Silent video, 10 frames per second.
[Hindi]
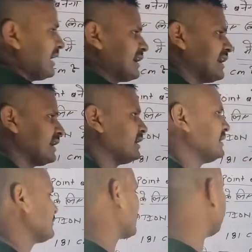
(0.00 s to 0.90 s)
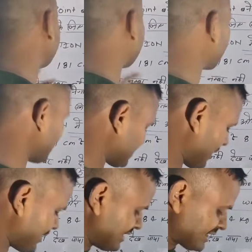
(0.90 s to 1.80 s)
मिलेंगे तो ये आपके
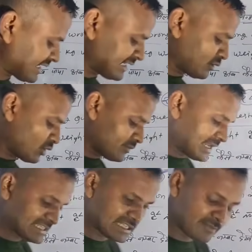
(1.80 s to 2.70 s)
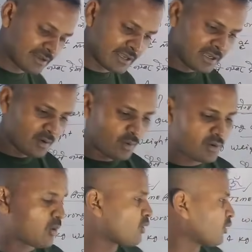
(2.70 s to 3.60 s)
कमेंट है कि नॉर्मलाइजेशन में
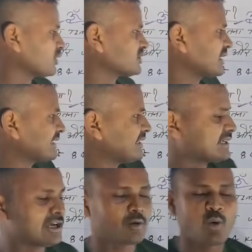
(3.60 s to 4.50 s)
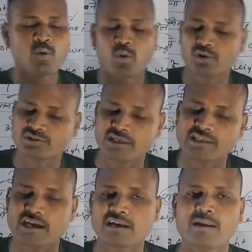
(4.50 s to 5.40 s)
और रॉन्ग क्वेश्चन के देखिए रॉन्ग क्वेश्चन
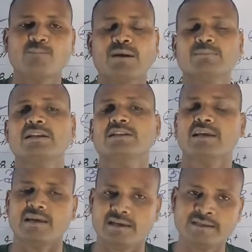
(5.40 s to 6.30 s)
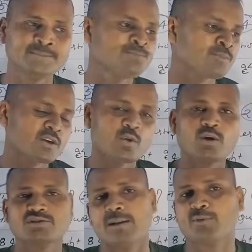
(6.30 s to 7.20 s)
के अगर नंबर मिलते हैं
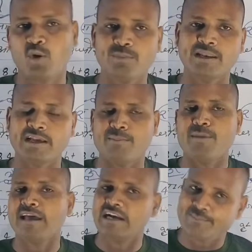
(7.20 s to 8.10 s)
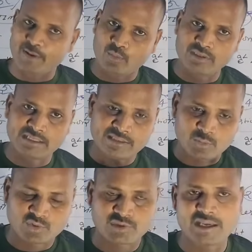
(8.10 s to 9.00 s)
तो सबको मिलेंगे मेरिट पे कोई
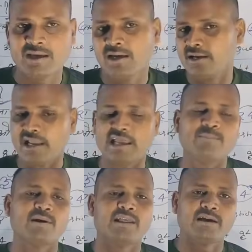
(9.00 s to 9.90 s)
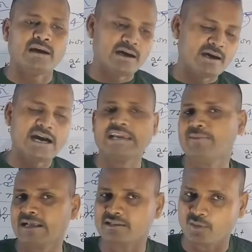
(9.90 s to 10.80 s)
अंतर उससे नहीं पड़ेगा आई
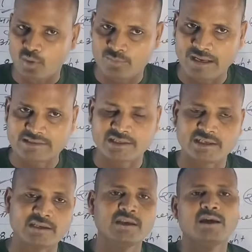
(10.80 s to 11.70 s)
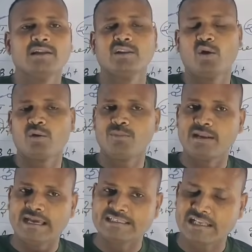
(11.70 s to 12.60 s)
बात नॉर्मलाइजेशन की
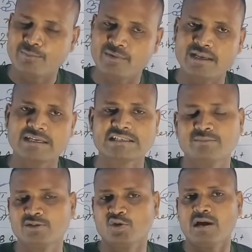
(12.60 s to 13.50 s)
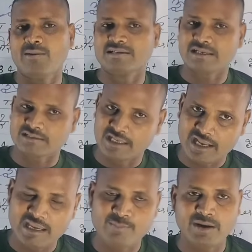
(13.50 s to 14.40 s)
नॉर्मलाइजेशन में इसमें जो है आवश्यकता
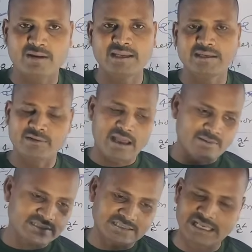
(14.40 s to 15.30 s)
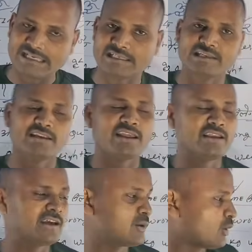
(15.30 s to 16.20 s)
नहीं पड़ रही आवश्यकता इसलिए
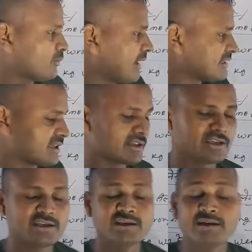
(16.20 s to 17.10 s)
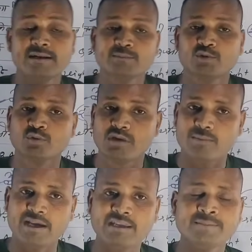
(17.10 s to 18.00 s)
नहीं है नॉर्मलाइजेशन की क्योंकि
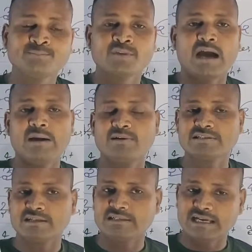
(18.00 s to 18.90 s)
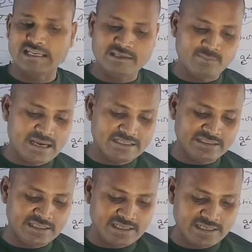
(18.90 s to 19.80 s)
भाई आवश्यकता की बात
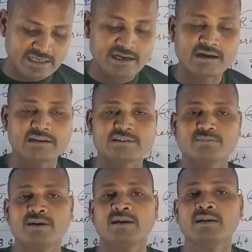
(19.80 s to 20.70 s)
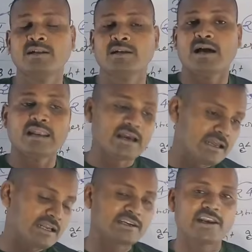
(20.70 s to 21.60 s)
यह है अगर इसमें अलग
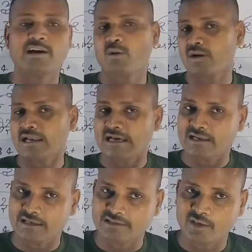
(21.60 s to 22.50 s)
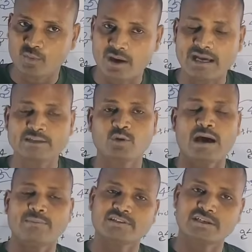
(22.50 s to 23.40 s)
अलग ट्रेडों का अलग अलग दिन हुआ है तो
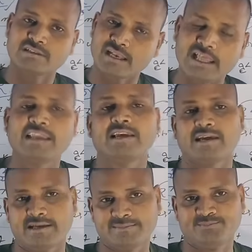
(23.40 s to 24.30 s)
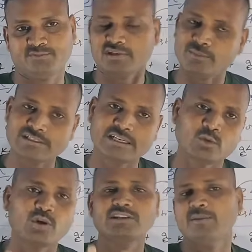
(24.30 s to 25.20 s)
आवश्यकता नहीं है समझ गए
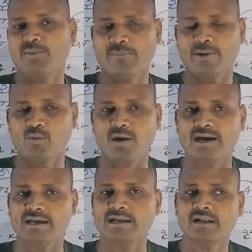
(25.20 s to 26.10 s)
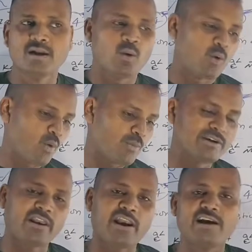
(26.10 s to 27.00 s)
दो ही दिन पेपर हुआ है और वो भी
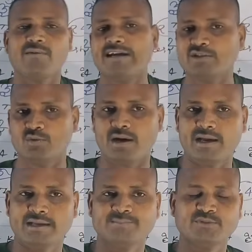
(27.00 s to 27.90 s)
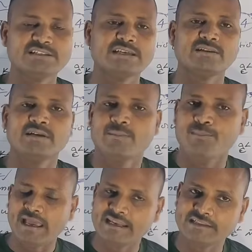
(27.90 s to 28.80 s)
ट्रेड वाइज हुआ है जैसे
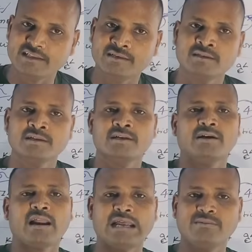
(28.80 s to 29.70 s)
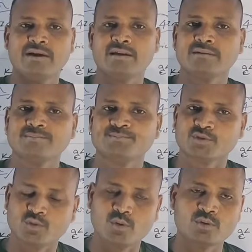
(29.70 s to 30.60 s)
पहले दिन ड्राइवर
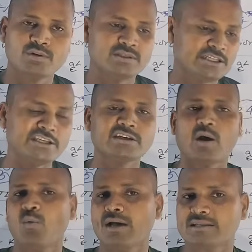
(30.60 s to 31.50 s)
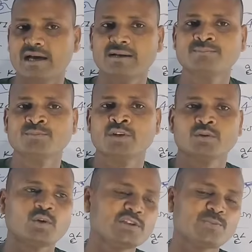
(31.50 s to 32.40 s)
कुक इनका हुआ था
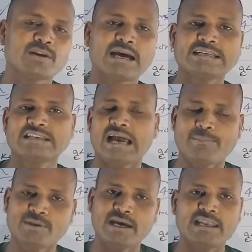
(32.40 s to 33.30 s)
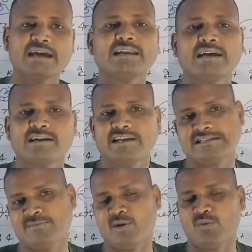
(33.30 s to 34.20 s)
तो इस प्रकार से आपके अलग अलग
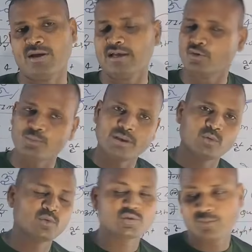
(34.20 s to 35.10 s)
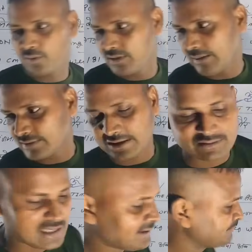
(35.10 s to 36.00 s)
डेज में हुए हैं तो बिल्कुल उसमें कोई
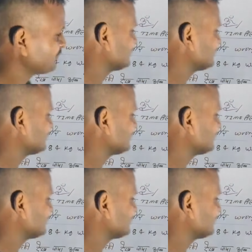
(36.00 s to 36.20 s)
आवश्यकता